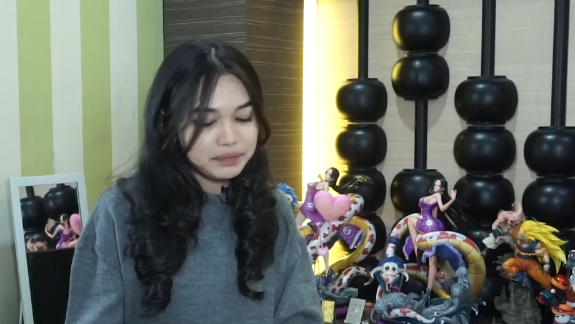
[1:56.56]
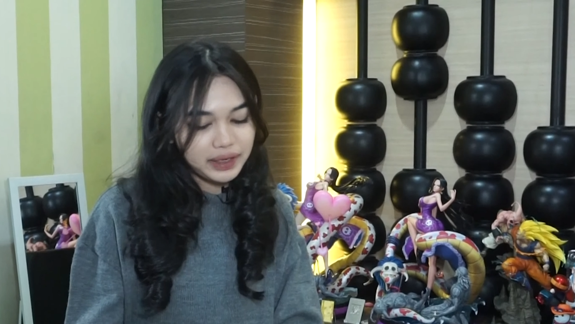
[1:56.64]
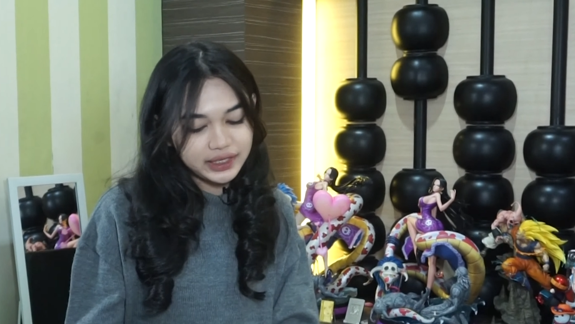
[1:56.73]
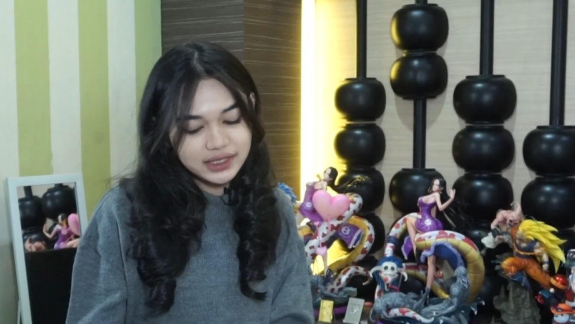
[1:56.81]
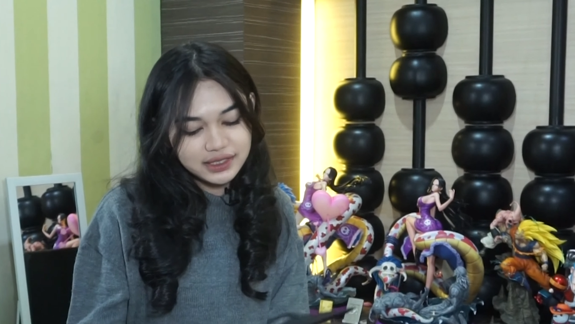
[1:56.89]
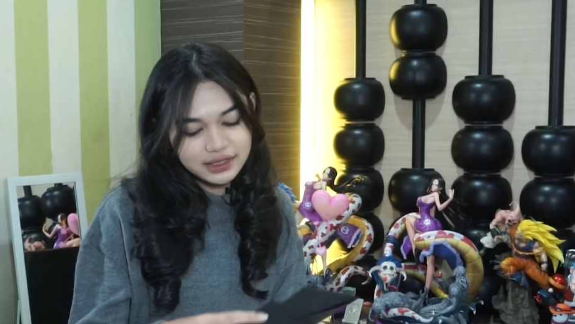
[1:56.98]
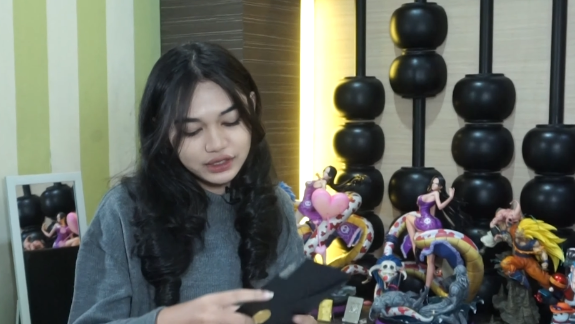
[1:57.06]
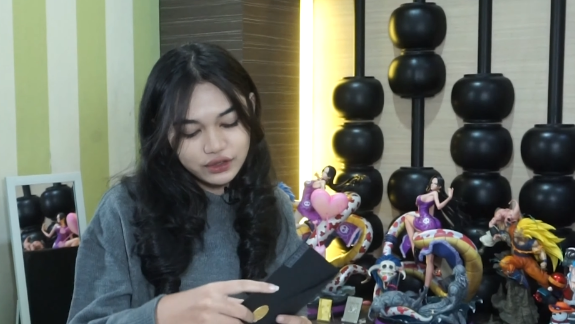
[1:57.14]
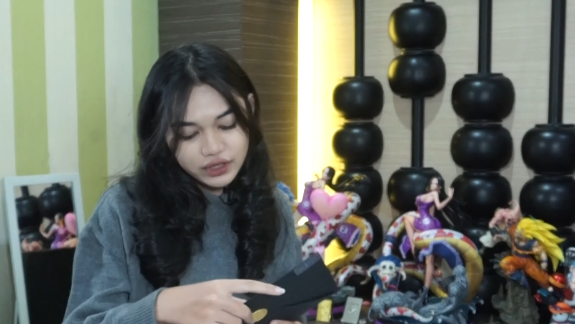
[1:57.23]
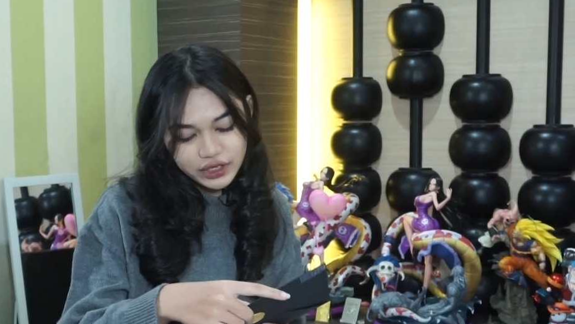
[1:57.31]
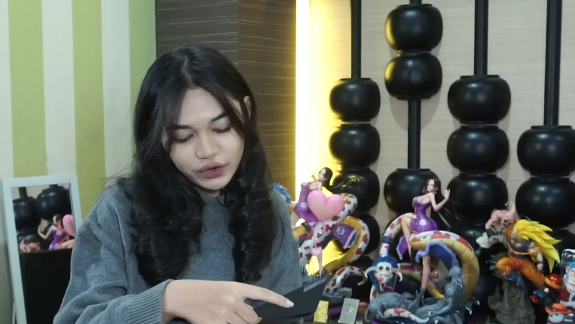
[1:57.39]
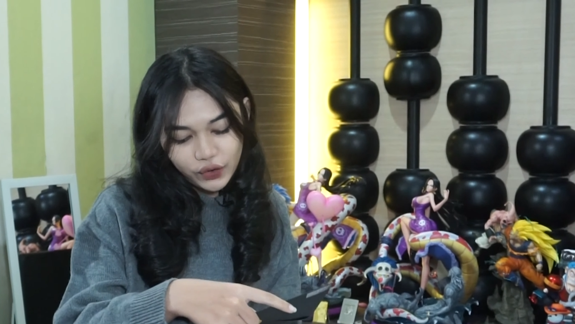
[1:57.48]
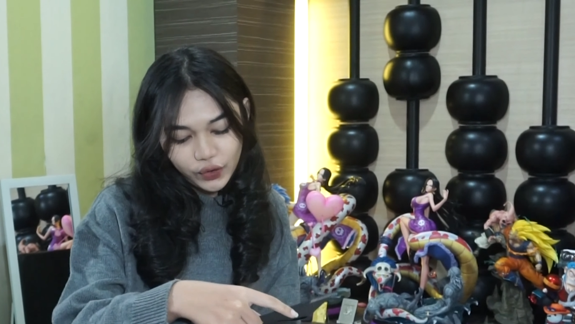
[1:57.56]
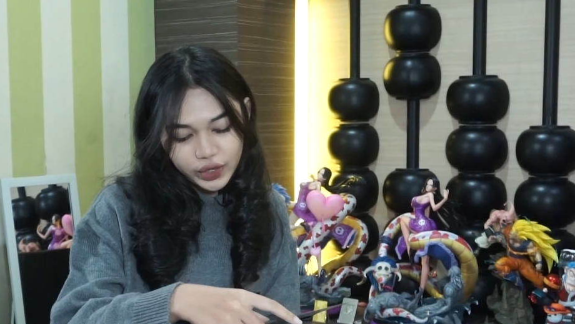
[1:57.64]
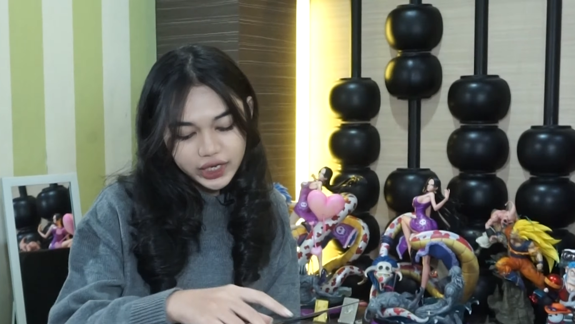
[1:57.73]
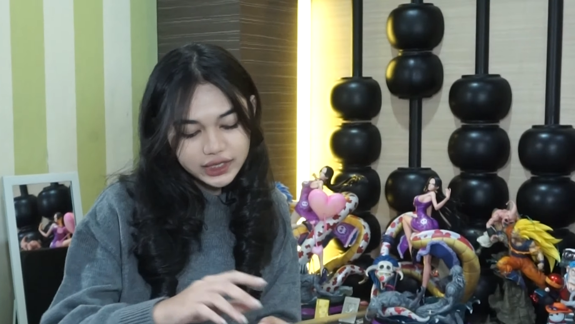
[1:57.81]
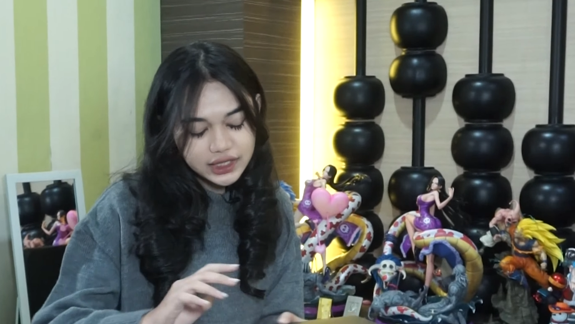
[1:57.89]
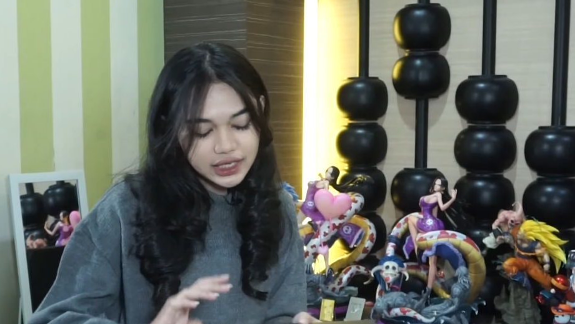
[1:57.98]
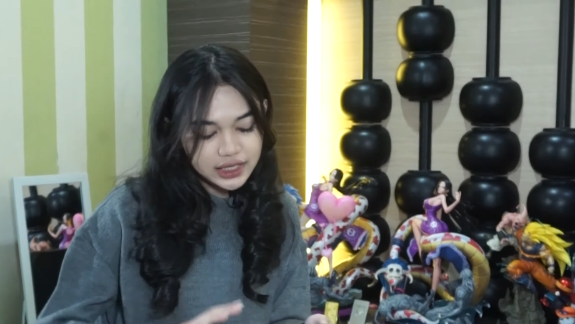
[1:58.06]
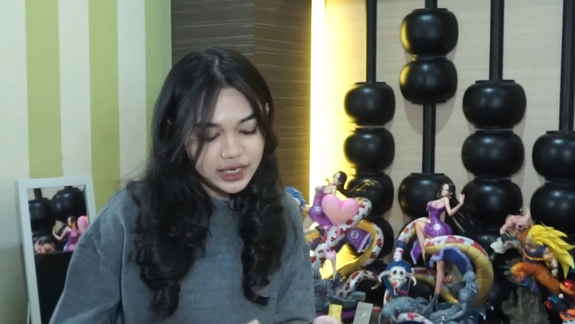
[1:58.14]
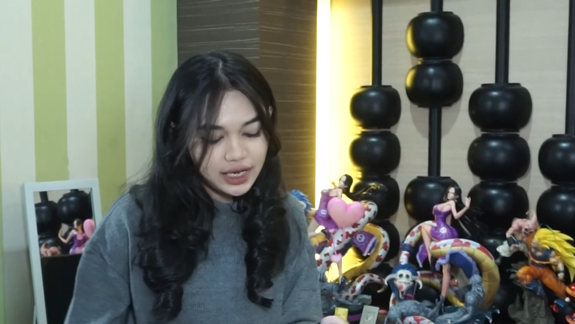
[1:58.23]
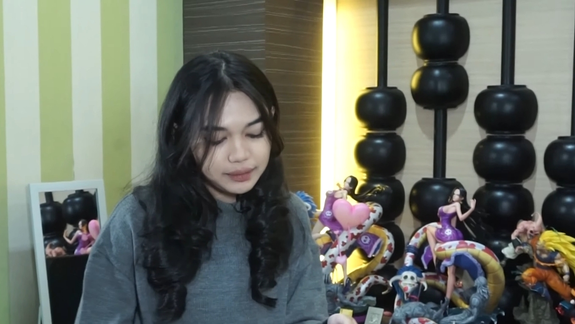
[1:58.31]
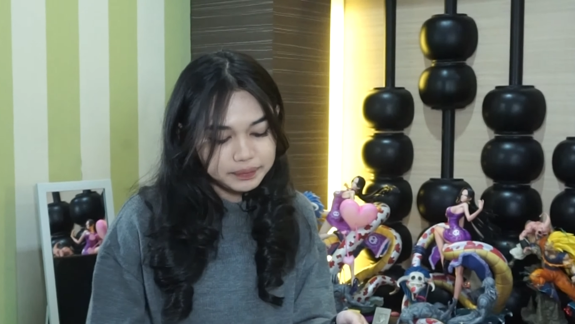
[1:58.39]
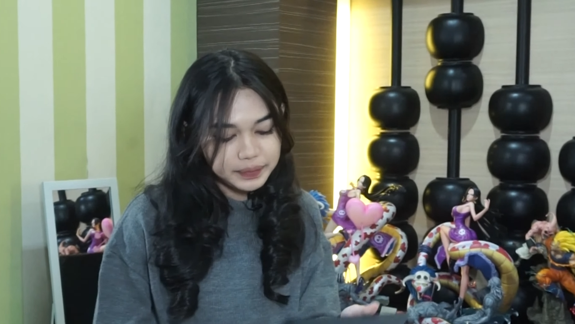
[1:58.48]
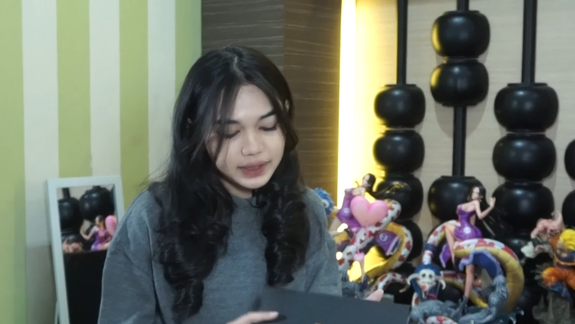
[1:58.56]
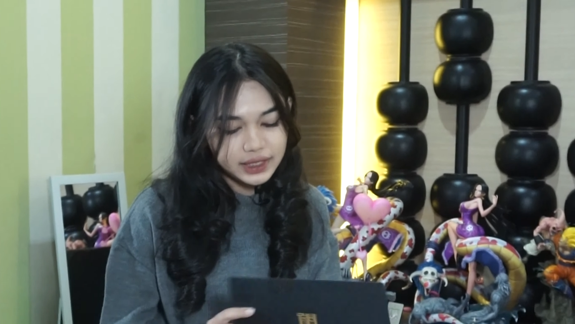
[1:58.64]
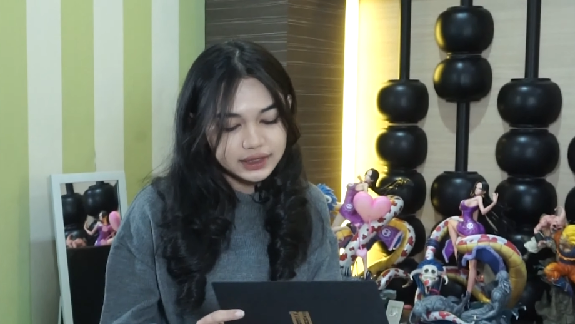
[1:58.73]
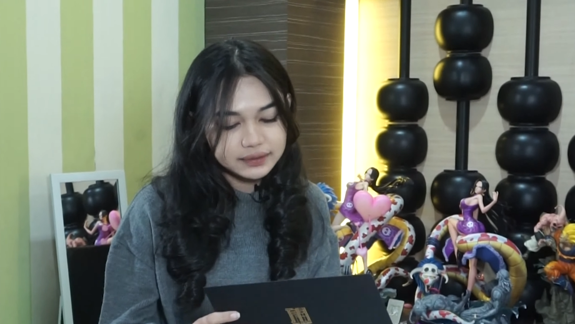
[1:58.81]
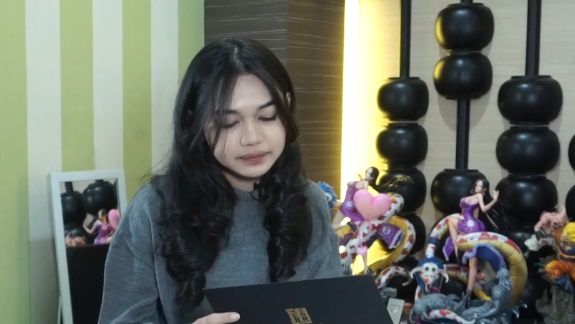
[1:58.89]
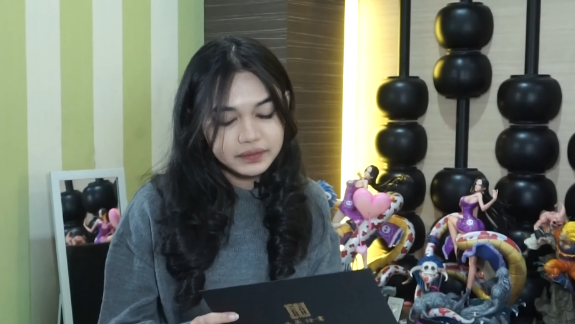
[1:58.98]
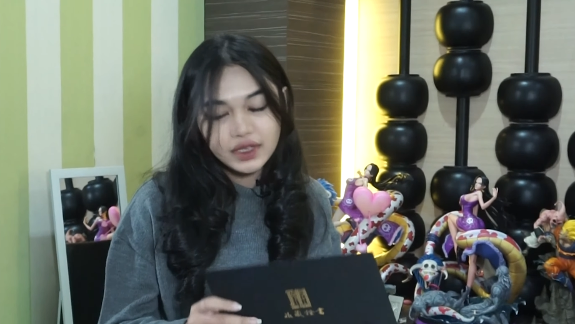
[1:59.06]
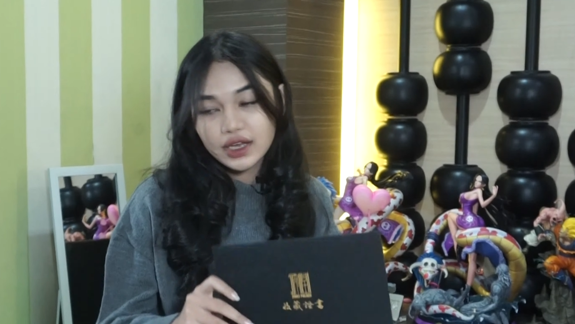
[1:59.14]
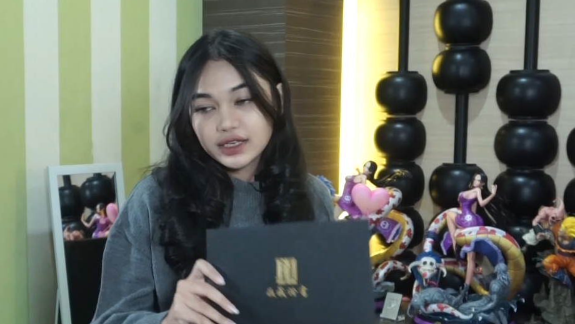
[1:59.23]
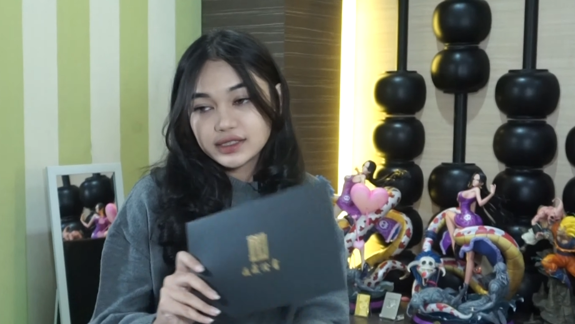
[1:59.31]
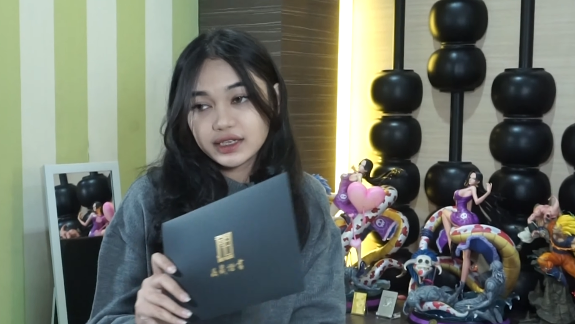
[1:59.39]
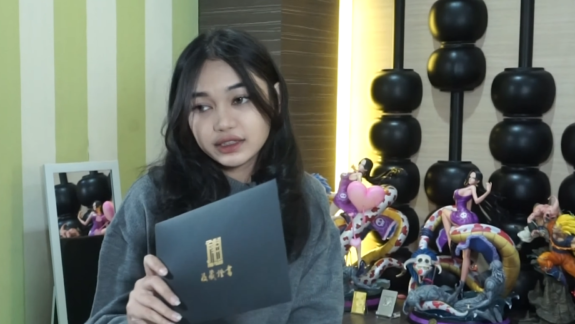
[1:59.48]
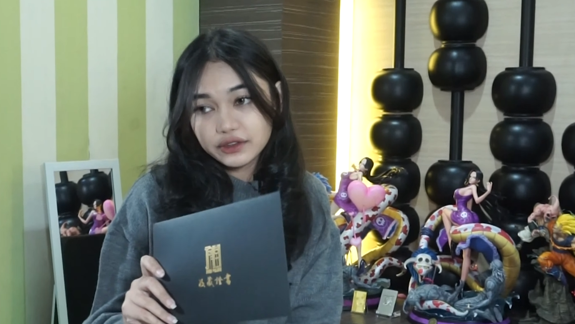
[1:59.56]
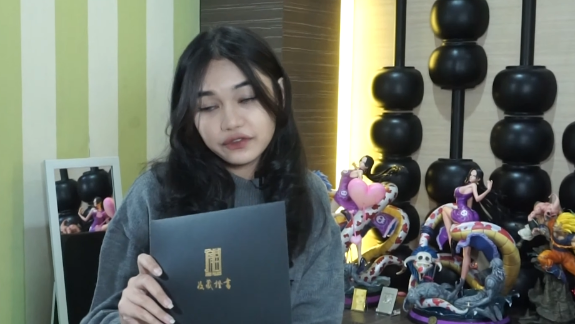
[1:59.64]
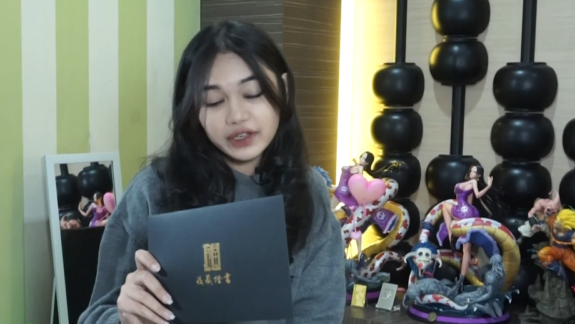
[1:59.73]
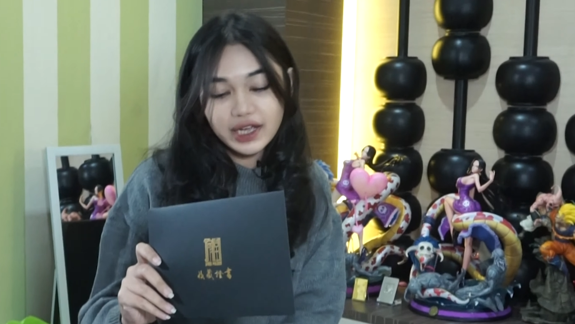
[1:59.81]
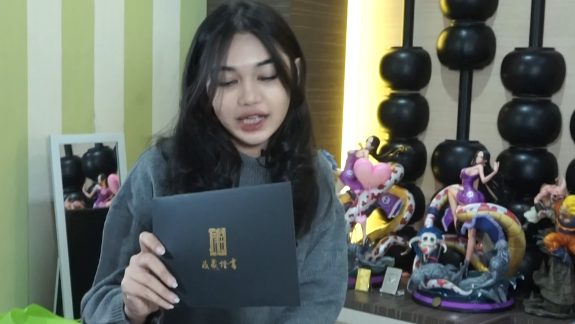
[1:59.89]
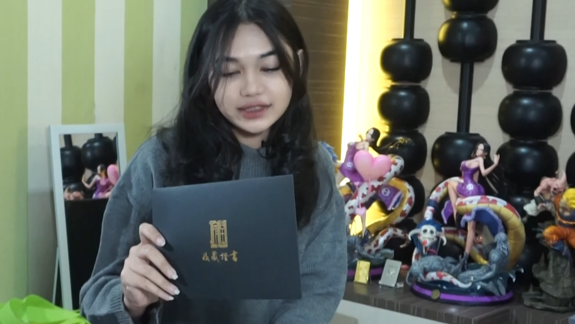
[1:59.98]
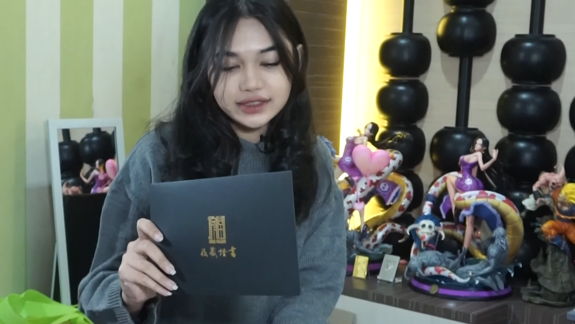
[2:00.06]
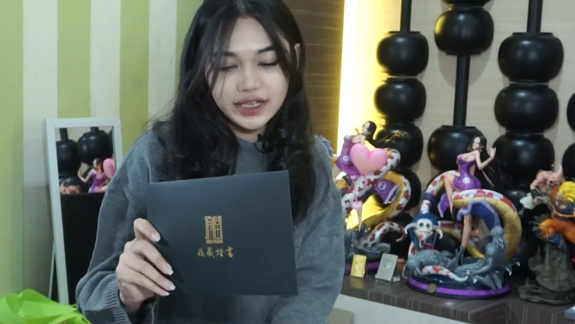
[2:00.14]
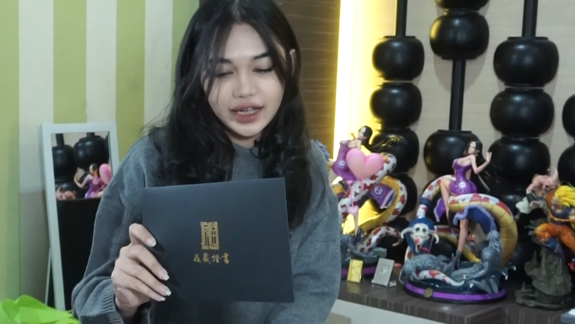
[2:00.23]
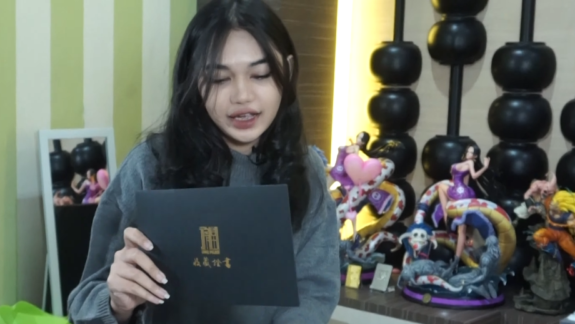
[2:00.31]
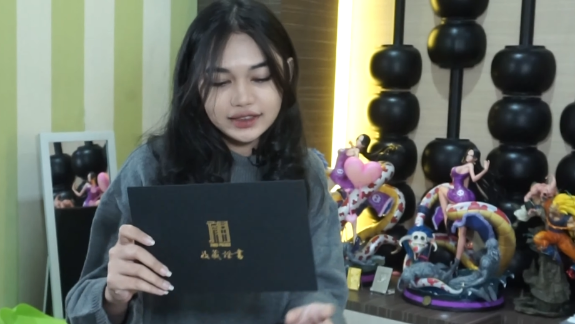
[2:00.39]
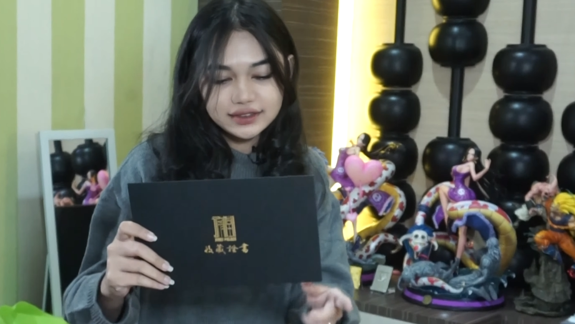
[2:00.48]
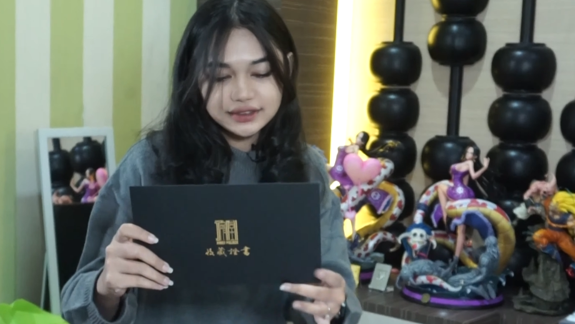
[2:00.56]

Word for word: Play Studio, kita dapat sertifikatnya,